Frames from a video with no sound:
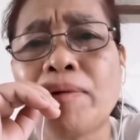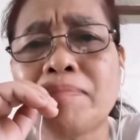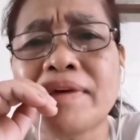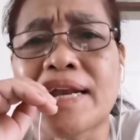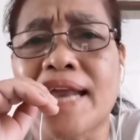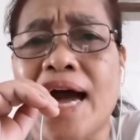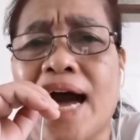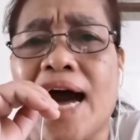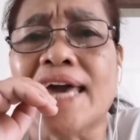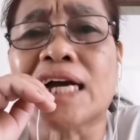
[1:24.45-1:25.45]
Mirna
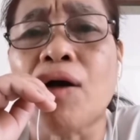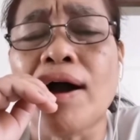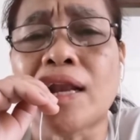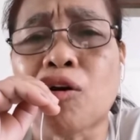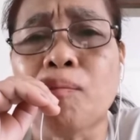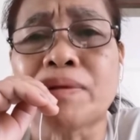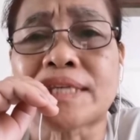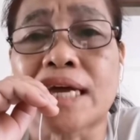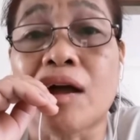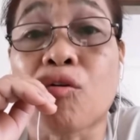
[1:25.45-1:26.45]
ka ikaw ang
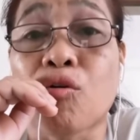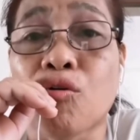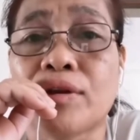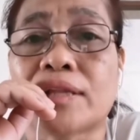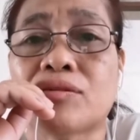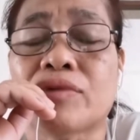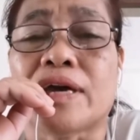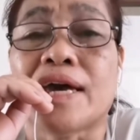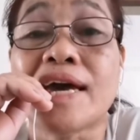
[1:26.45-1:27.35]
nagumpisa ng gulo na to eh.